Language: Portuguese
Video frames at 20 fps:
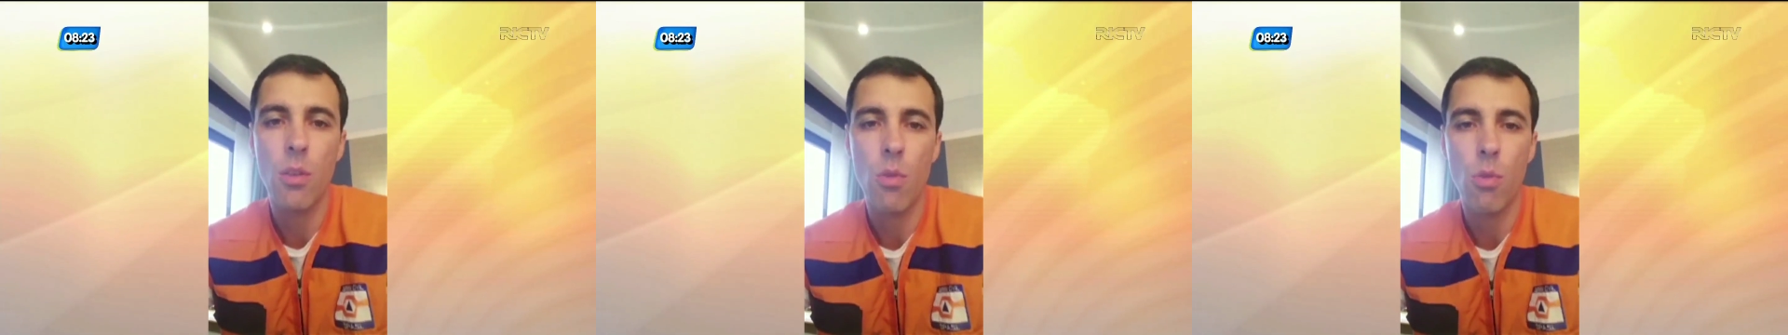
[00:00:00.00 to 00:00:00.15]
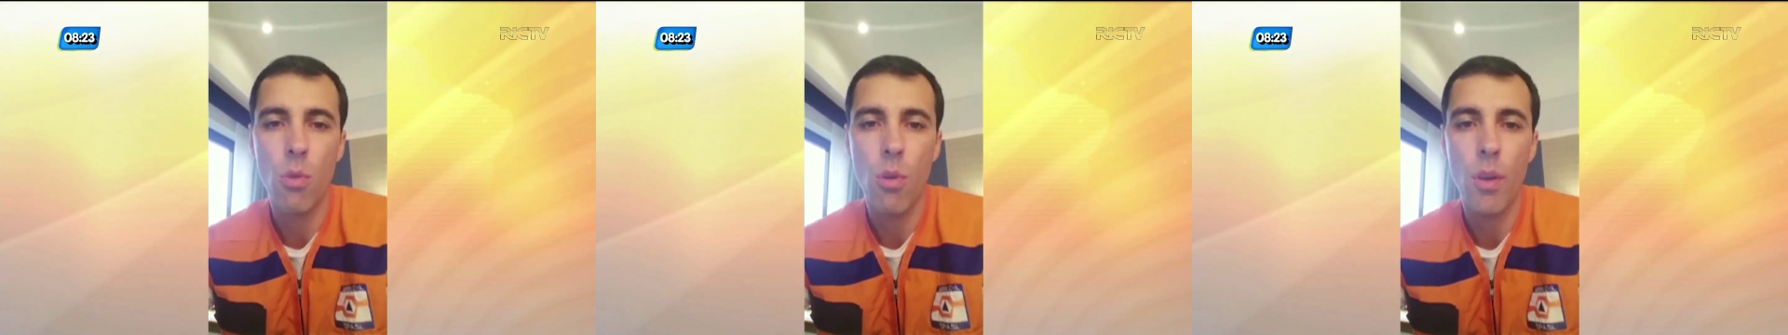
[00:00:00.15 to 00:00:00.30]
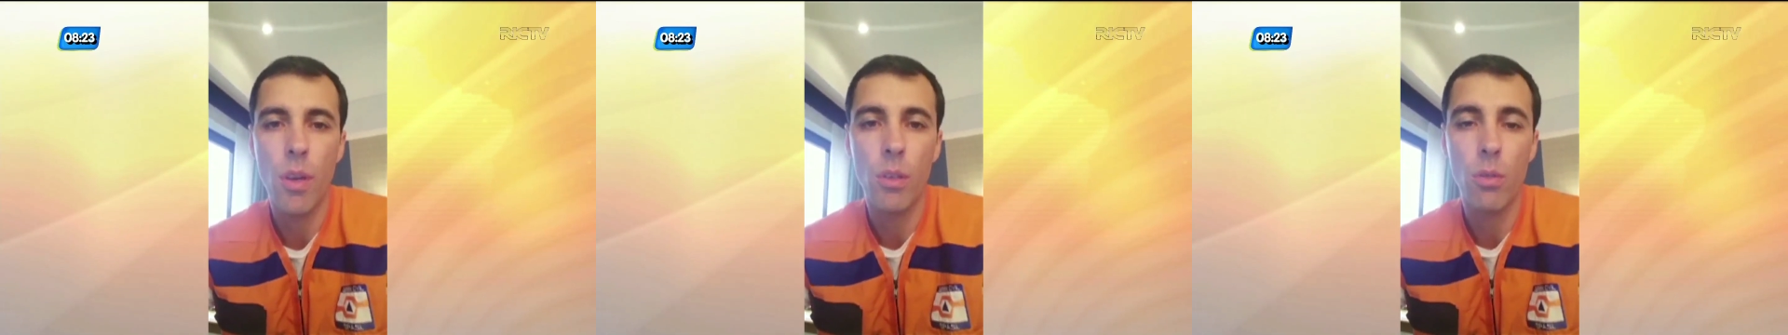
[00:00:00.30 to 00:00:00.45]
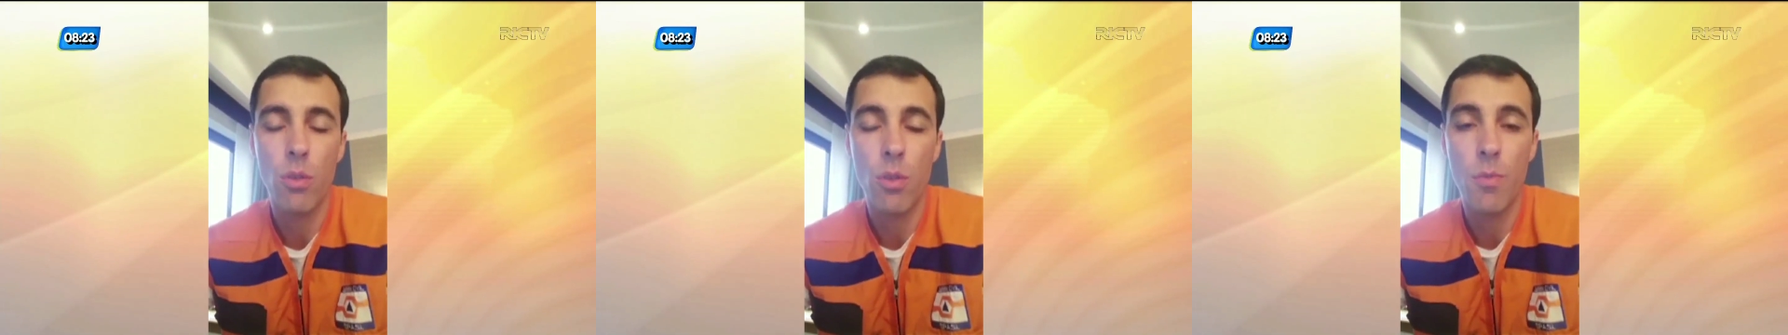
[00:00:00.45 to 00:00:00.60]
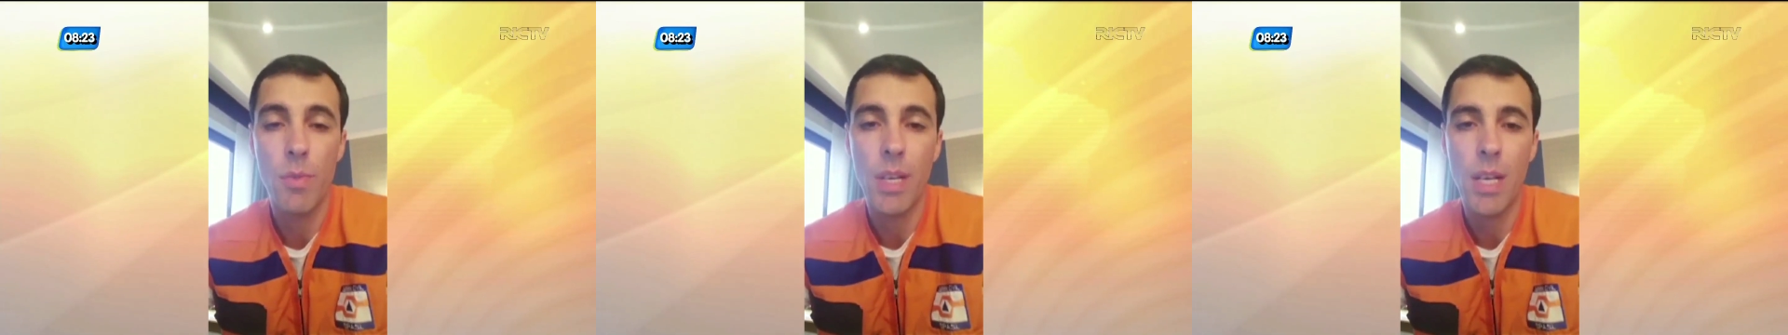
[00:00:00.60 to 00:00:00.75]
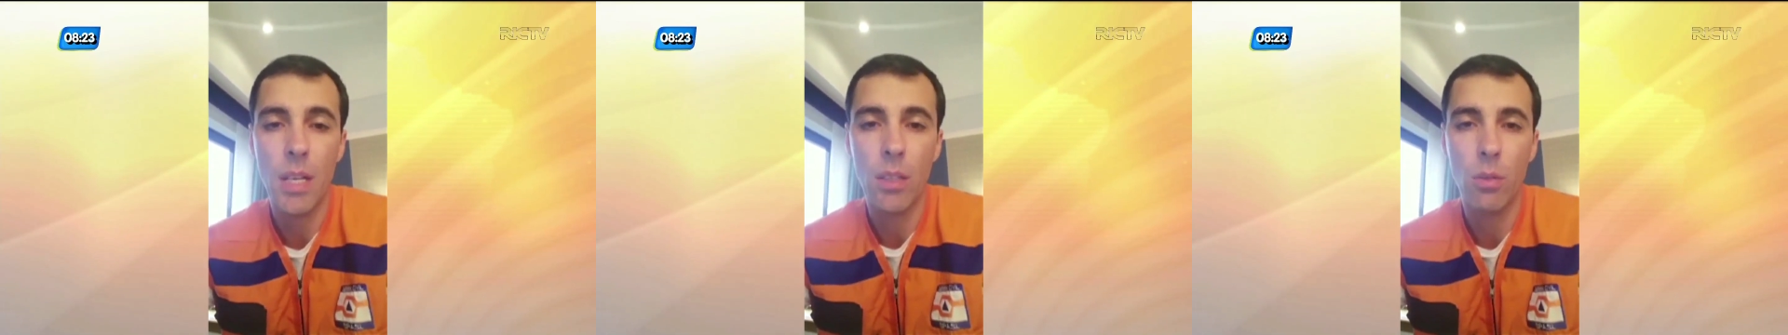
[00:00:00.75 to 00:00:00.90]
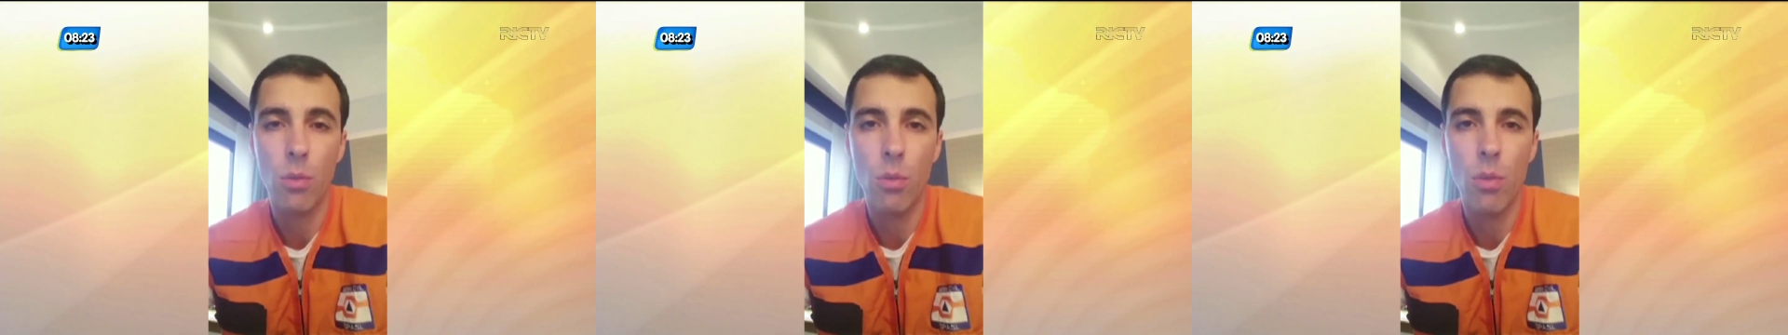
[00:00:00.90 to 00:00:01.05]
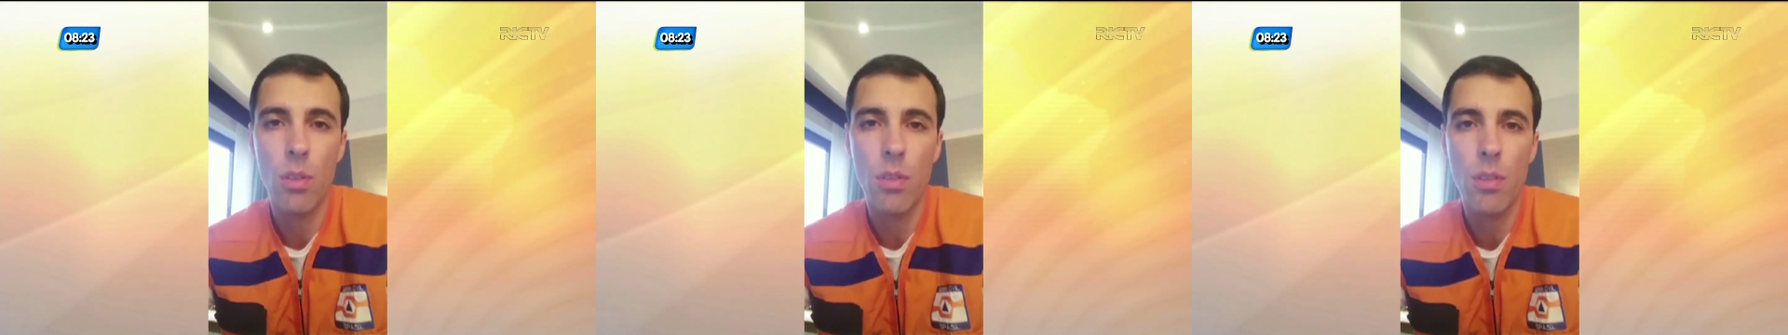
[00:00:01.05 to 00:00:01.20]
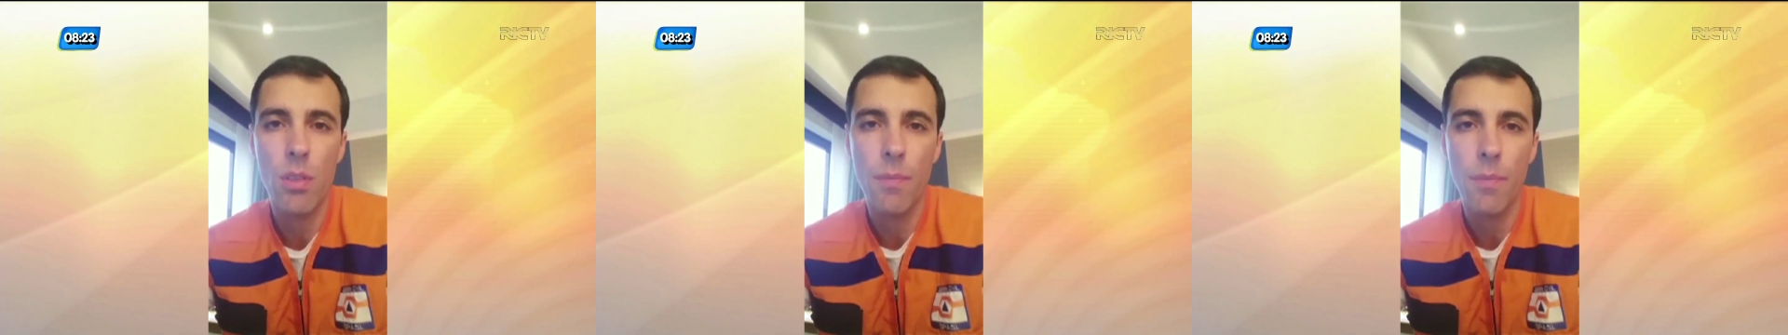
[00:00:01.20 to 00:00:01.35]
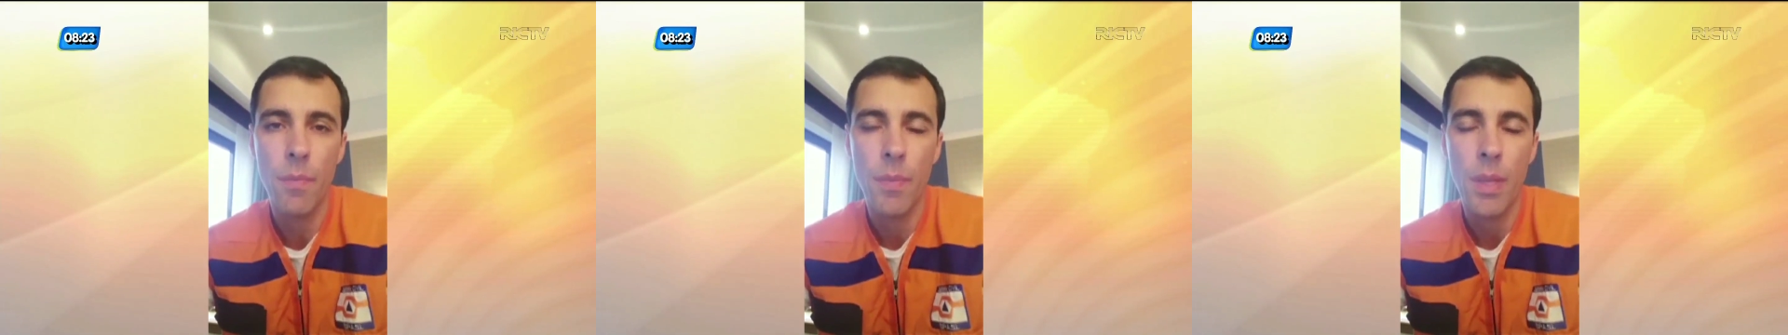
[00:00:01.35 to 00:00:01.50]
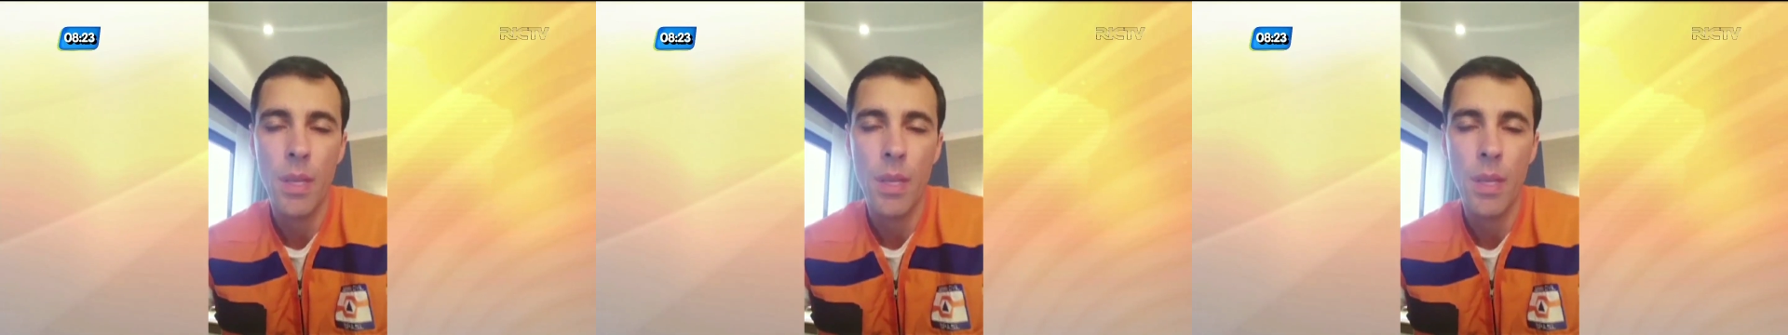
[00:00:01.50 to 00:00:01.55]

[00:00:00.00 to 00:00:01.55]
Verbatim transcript: que ocorreu em 2014,